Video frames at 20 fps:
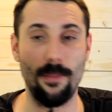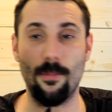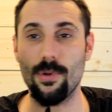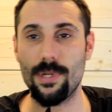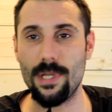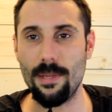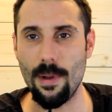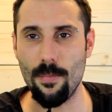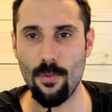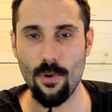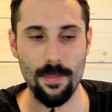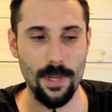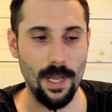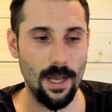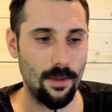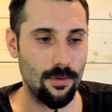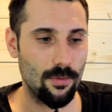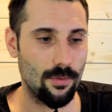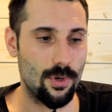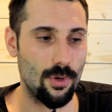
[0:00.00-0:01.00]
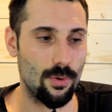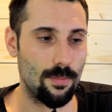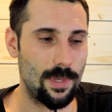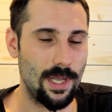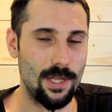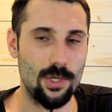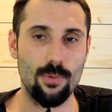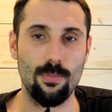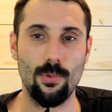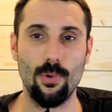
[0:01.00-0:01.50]
Bon, c'est ma première, donc euh,
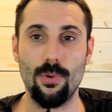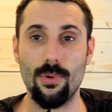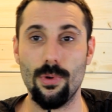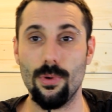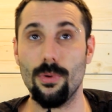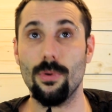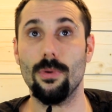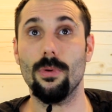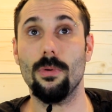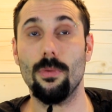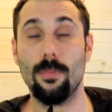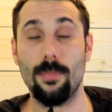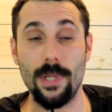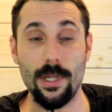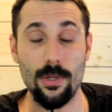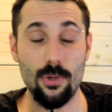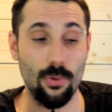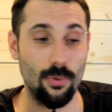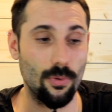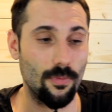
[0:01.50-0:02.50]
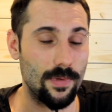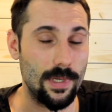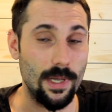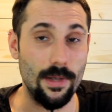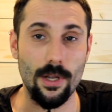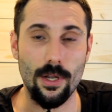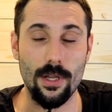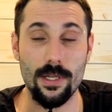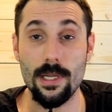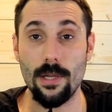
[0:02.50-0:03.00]
peut-être je me, peut-être je trouve ça
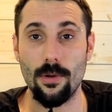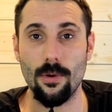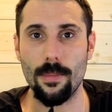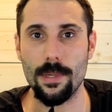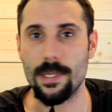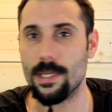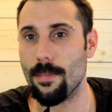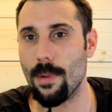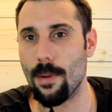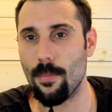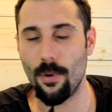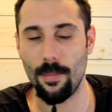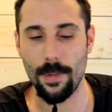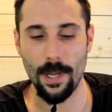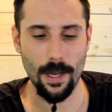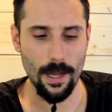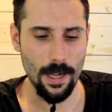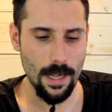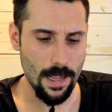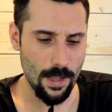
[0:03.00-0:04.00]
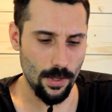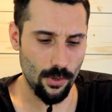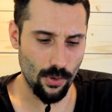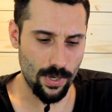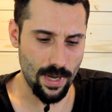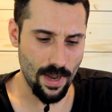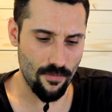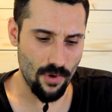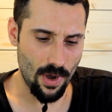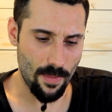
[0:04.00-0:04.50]
excellent, mais c'est ma première.
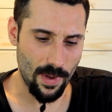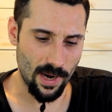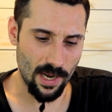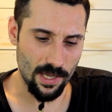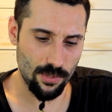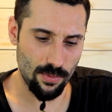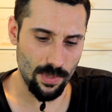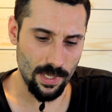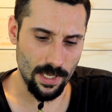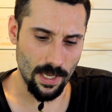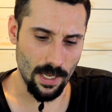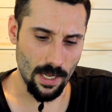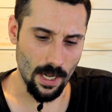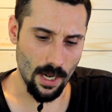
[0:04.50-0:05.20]
Donc à voir par la suite.